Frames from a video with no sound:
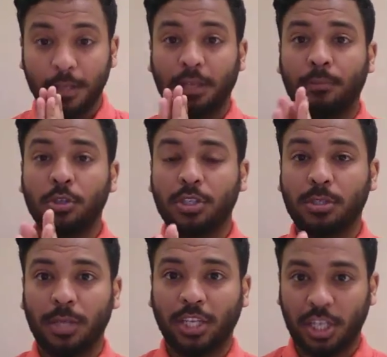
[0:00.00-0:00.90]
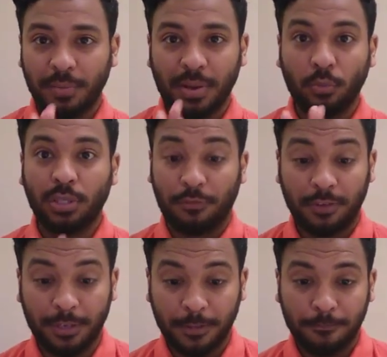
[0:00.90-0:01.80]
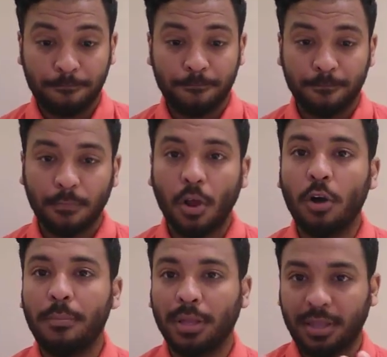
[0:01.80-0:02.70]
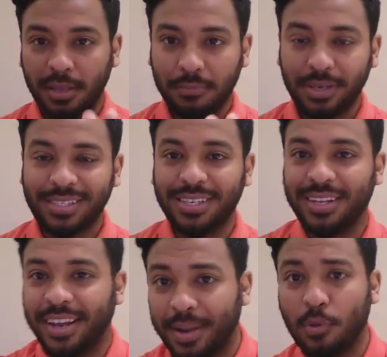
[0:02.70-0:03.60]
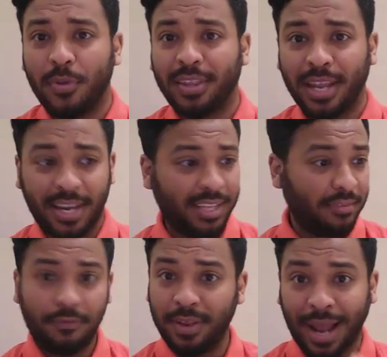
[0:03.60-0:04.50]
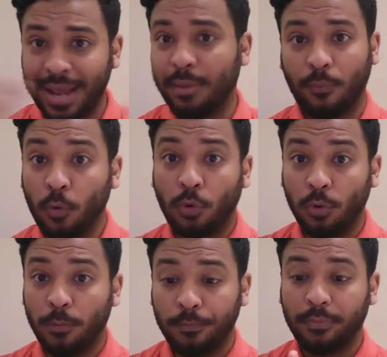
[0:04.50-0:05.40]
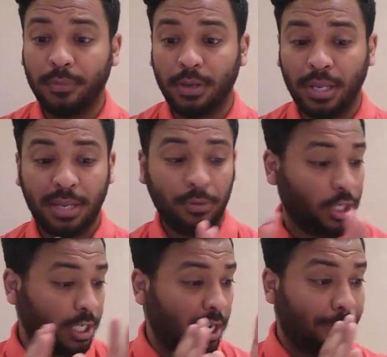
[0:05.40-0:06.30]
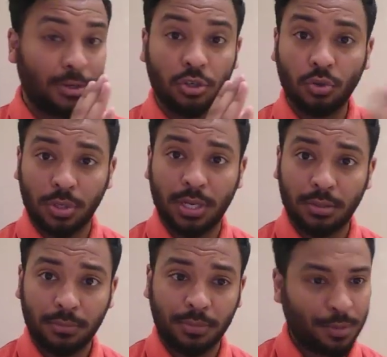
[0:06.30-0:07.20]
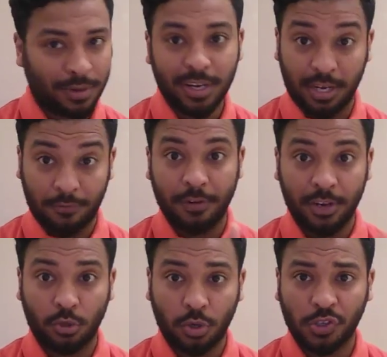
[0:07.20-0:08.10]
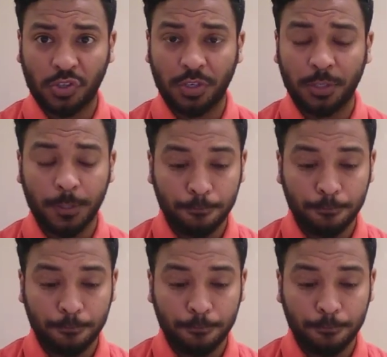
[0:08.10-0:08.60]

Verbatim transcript: طب بص عشان نبقى متفقين هما اتنين بس اللي هيناموا متنكدين في العالم كله اللي بيشجع برشلونه طبعا لان فرقته خسرت